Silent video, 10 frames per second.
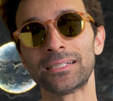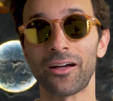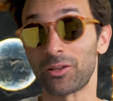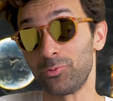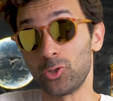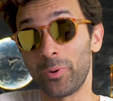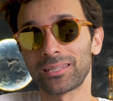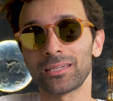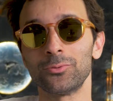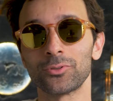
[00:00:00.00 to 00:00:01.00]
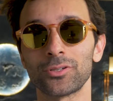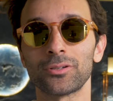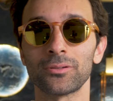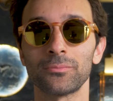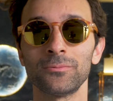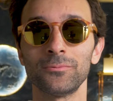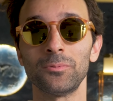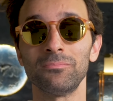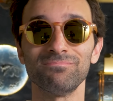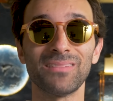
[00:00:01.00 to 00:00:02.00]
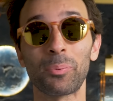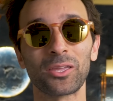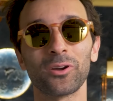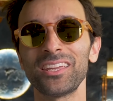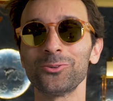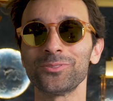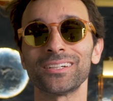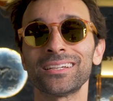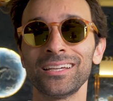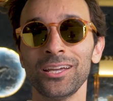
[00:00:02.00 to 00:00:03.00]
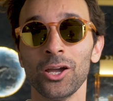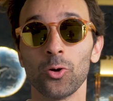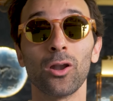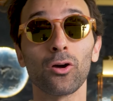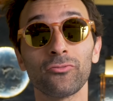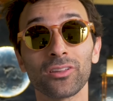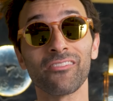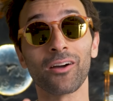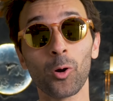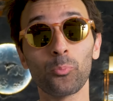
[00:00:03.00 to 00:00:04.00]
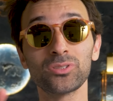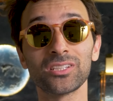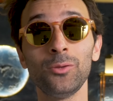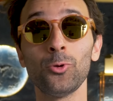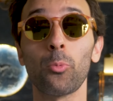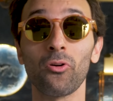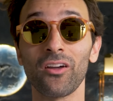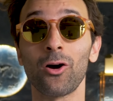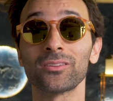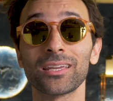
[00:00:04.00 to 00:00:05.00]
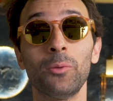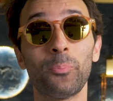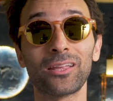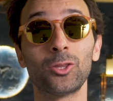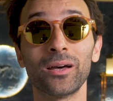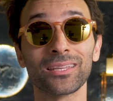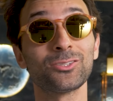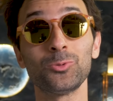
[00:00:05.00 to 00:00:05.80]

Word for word: Avec plus de batterie, donc... Euh, a priori non. Hein. Ou alors il faudra vraiment pousser les murs pour faire rentrer le pack de batterie